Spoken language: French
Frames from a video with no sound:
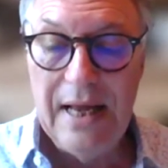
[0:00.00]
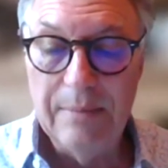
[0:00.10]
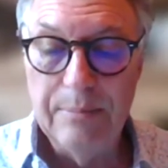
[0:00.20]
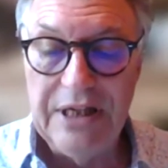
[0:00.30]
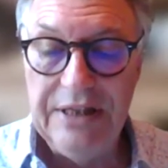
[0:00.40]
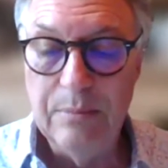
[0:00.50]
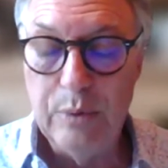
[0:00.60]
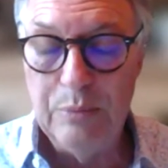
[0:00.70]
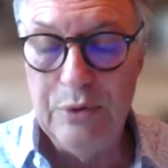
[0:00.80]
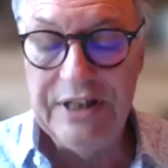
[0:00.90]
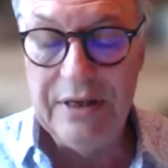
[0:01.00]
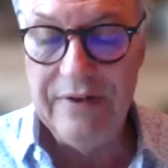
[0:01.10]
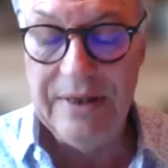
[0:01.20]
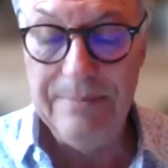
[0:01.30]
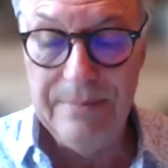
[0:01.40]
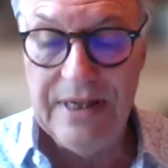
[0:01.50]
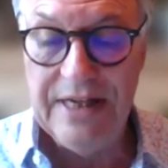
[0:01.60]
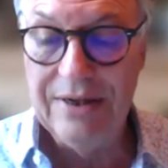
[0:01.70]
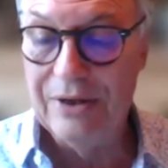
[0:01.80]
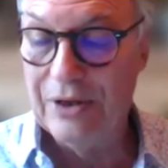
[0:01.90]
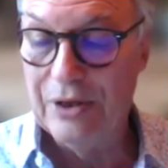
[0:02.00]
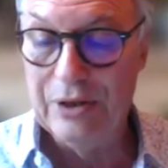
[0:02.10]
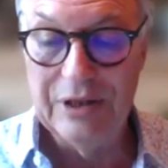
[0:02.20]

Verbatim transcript: un, prix un peu plus élevé, mais euh,